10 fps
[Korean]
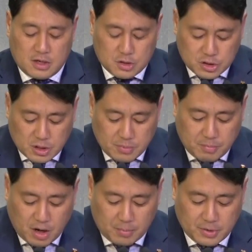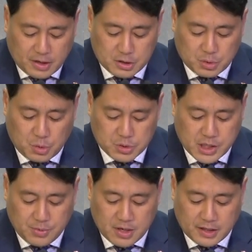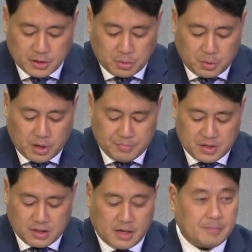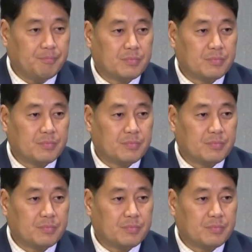처참한 마음을 가지고 생활하기도 합니다.